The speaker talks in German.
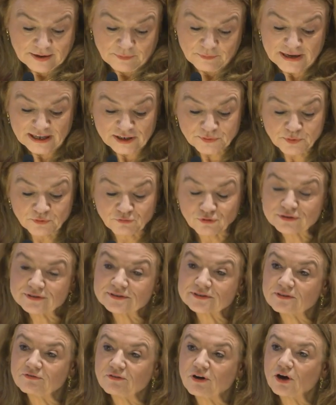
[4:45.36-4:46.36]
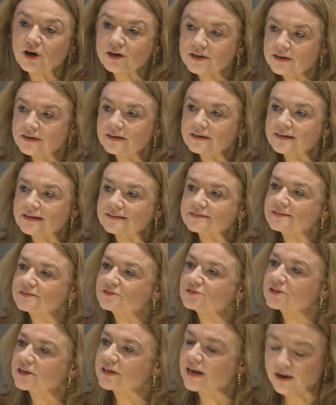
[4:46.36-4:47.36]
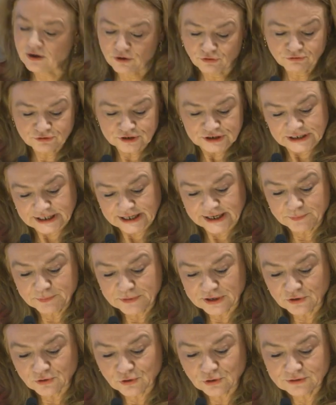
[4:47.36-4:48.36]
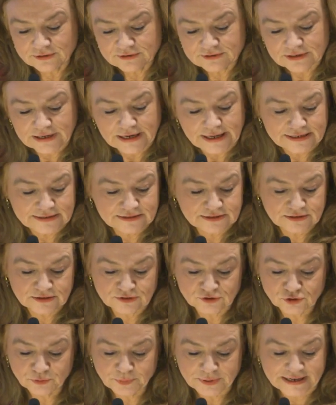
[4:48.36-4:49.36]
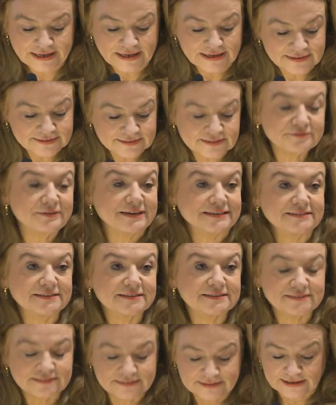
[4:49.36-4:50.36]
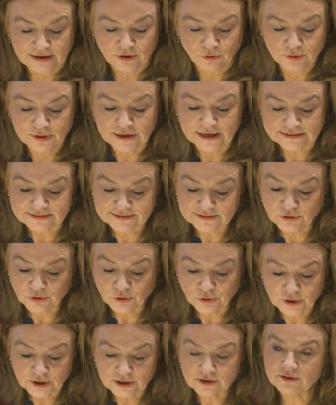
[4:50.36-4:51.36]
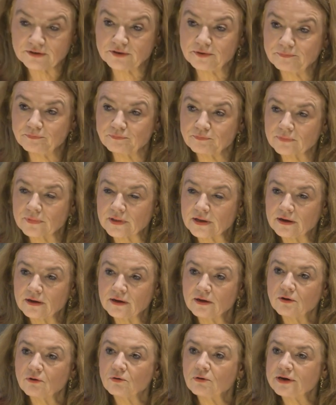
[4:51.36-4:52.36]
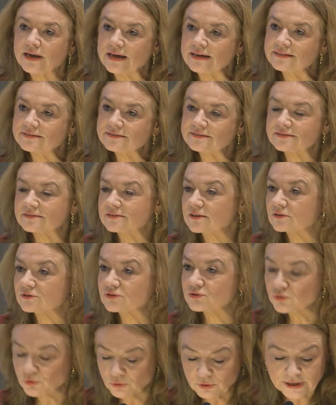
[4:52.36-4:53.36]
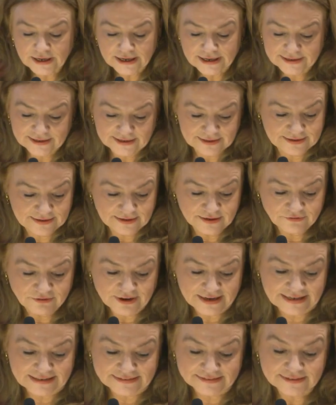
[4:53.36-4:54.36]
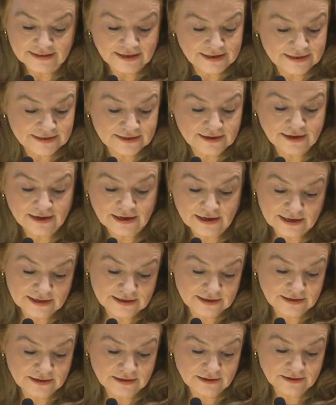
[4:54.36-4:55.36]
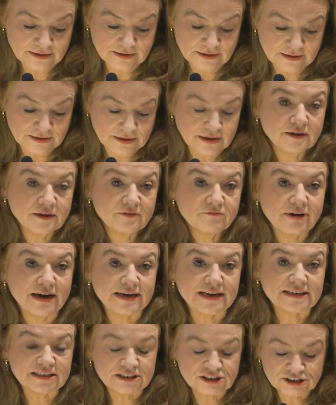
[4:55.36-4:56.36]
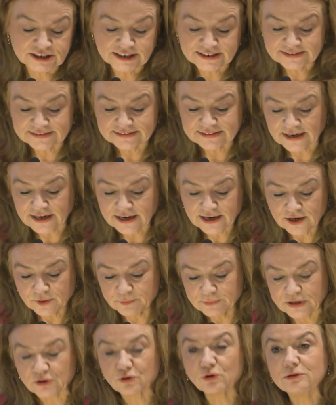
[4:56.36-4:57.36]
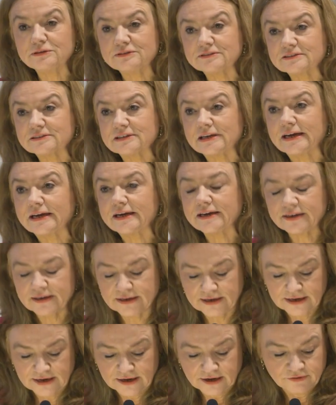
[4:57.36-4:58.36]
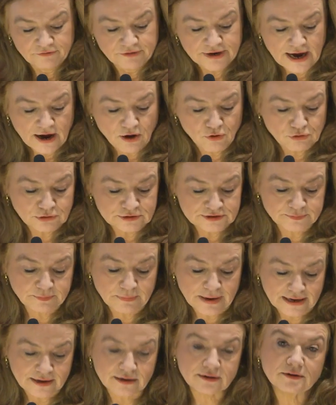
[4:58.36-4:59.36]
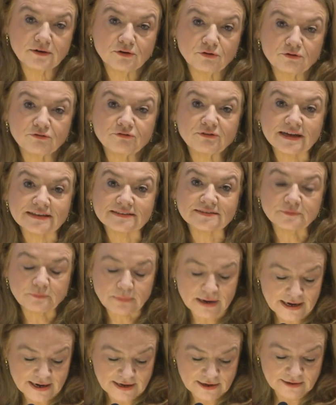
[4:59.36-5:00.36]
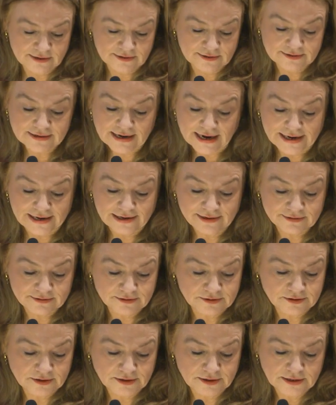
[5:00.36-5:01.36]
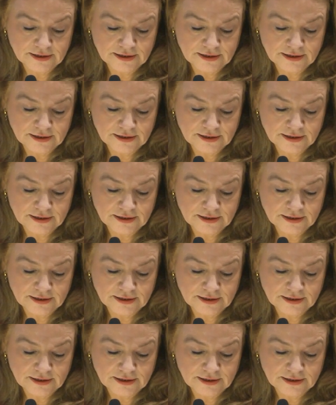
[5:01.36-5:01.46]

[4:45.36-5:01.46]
Mir ist bewusst geworden, dass er zu den aufstrebenden Künstlern zu Beginn des 20. Jahrhunderts gehörte und er ist zu Unrecht in Vergessenheit geraten, weil er das Schicksal mit Künstlern wie August Macke und Franz Marc teilte,